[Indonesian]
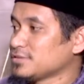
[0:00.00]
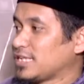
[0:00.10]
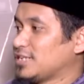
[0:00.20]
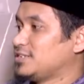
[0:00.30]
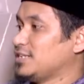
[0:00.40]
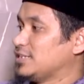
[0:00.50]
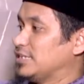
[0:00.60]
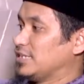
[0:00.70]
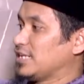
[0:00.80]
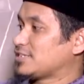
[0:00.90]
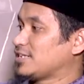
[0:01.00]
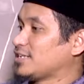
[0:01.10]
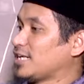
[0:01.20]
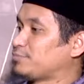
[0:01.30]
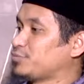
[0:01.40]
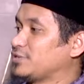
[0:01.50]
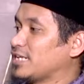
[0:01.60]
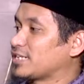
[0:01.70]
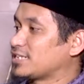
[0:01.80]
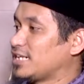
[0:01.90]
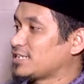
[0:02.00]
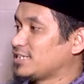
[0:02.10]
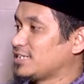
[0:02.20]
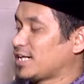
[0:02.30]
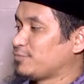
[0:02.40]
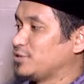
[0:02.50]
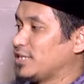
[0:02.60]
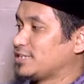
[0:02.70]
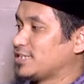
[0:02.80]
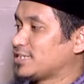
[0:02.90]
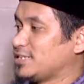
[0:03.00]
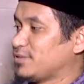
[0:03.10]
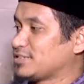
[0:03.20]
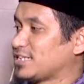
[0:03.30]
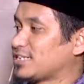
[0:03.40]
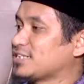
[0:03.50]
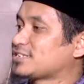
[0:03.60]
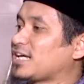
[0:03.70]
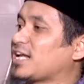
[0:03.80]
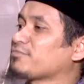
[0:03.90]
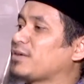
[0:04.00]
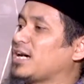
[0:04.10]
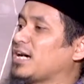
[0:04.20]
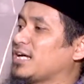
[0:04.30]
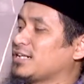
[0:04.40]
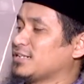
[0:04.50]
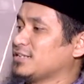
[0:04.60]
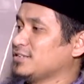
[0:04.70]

Tadi ada nasihat Abu Darda tadi yang Abu Darda terima saking Salman.